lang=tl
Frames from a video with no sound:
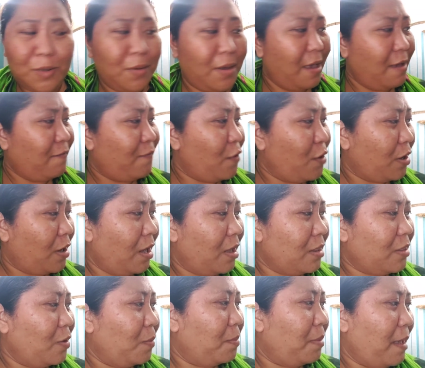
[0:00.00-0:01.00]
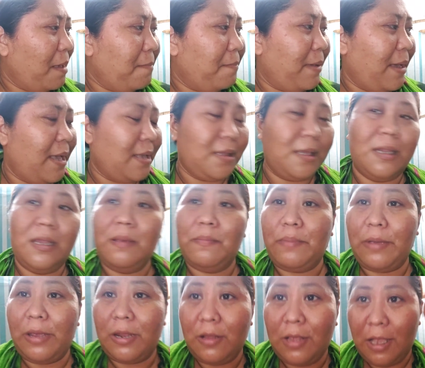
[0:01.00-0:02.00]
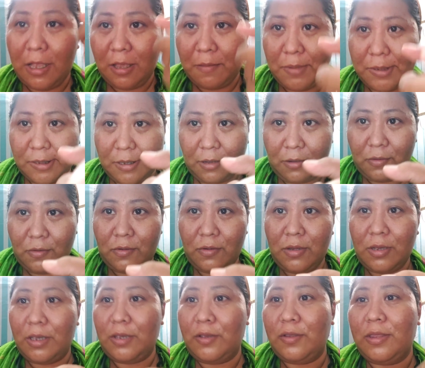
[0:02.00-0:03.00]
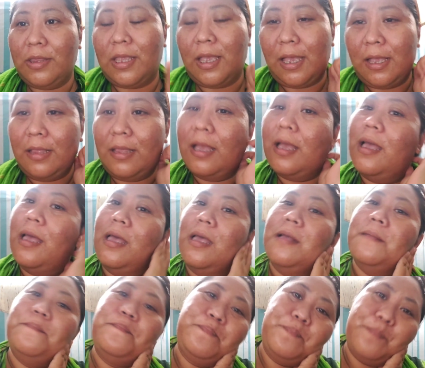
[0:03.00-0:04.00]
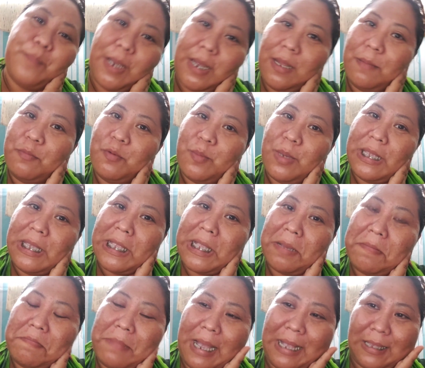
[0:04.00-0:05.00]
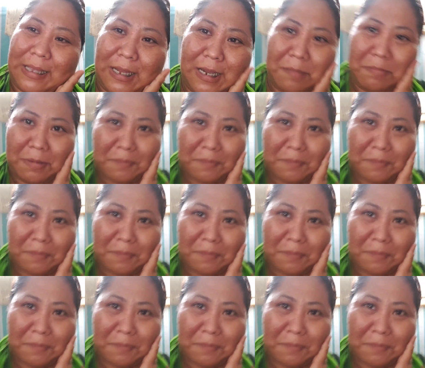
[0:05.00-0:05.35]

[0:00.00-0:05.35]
So, I forgot to buy battery. Pero lalabas ako yun din para bumili ng battery.